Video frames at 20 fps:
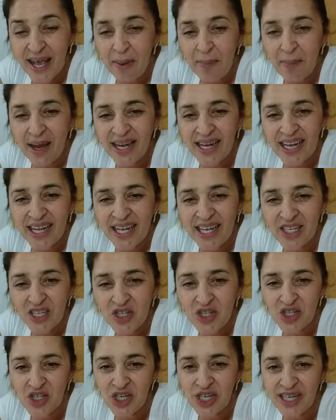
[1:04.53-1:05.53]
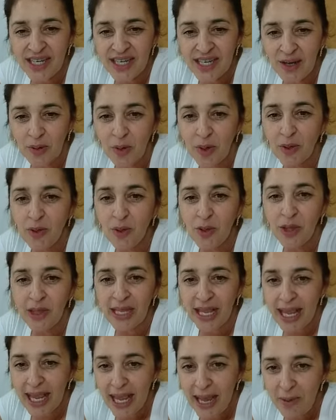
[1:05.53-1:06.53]
Maria Cristina, quanto
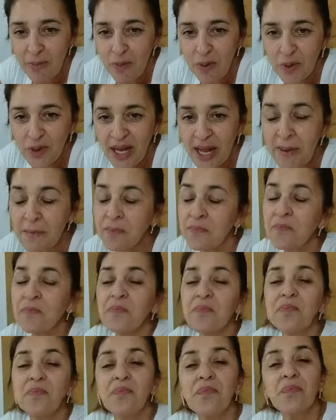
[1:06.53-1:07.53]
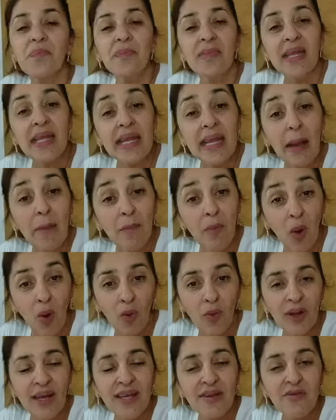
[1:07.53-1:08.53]
tempo, né?
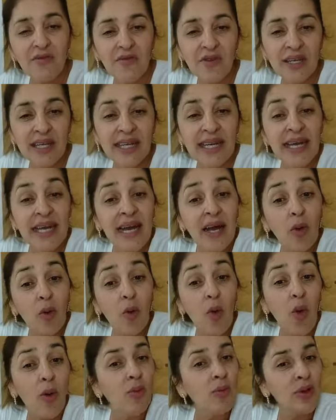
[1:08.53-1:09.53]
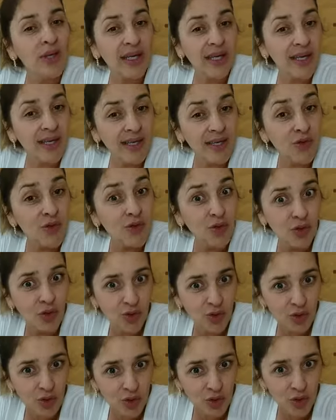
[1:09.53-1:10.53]
Bom, enfim, como que isso
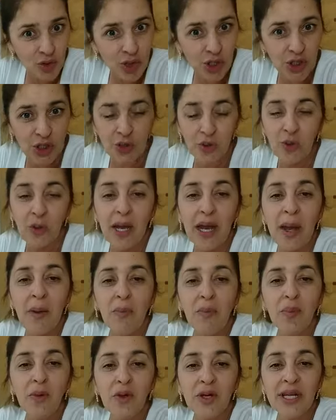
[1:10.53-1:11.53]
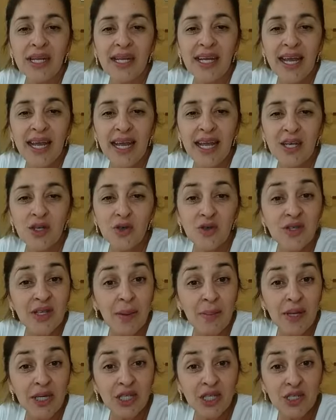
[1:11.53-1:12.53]
tudo surgiu? Porque
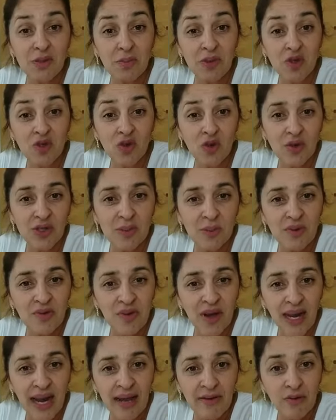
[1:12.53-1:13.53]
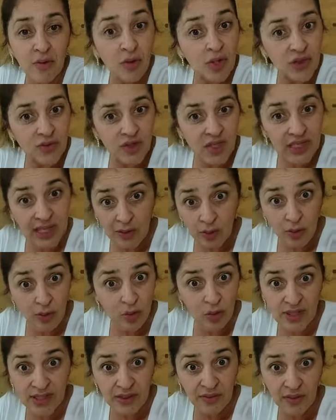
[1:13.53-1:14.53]
justamente as pessoas me falavam: onde você
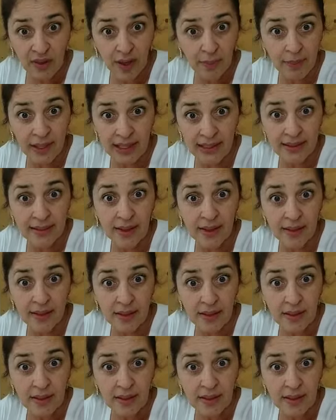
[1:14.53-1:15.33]
encontrou essa ferramenta?